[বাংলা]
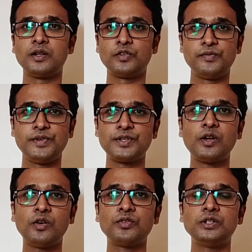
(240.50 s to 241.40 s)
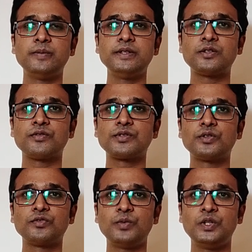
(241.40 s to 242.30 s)
নোটিফিকেশন অন করে দেবেন যেন হচ্ছে
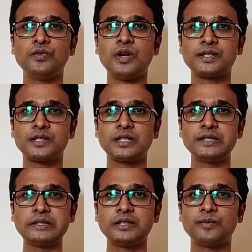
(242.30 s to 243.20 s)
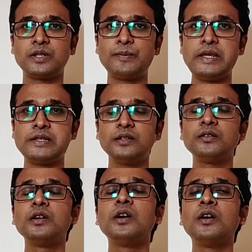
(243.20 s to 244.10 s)
নতুন ভিডিও আসার সাথে সাথে আপনারা পেয়ে যান
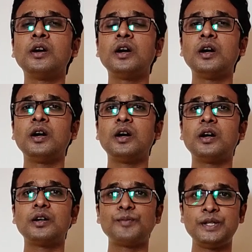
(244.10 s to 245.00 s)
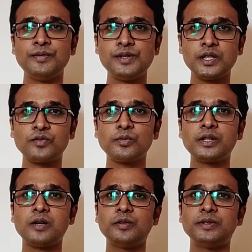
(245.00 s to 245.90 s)
বেশি বেশি শেয়ার
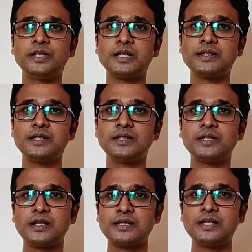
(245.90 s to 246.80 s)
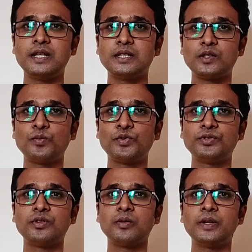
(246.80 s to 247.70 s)
করবেন খামারিবাদের কাছে যাদের কাছে গেলে তারা
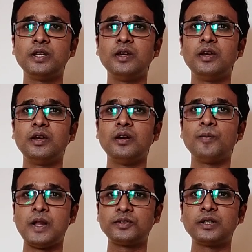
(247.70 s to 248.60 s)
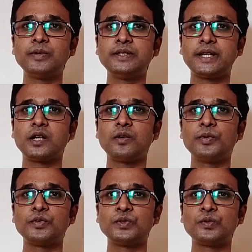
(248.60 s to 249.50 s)
উপকৃত হবেন ভালো থাকবেন দেখা
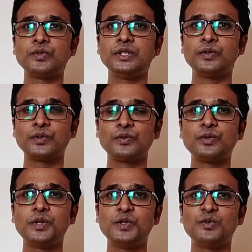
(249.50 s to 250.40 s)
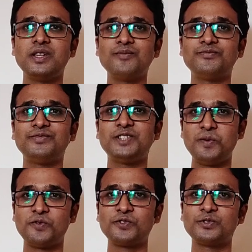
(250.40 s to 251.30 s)
হবে অন্য কোনো দিন অন্য কোনো ভিডিও নিয়ে
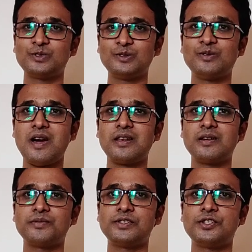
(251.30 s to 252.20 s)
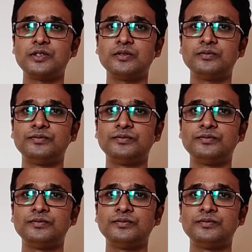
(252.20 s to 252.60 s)
সেই পর্যন্ত আল্লাহ হাফেজ